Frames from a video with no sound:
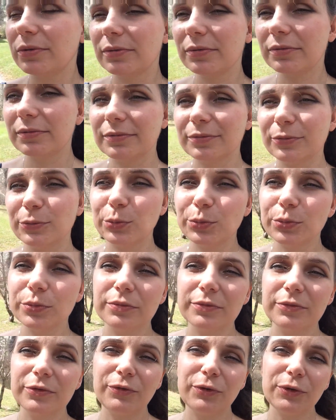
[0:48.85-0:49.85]

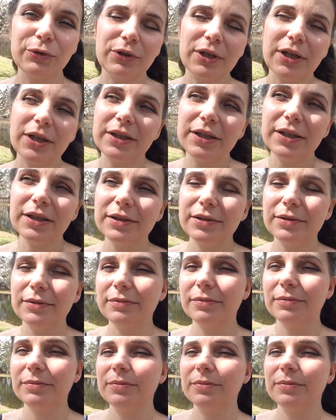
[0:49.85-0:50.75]
в феврале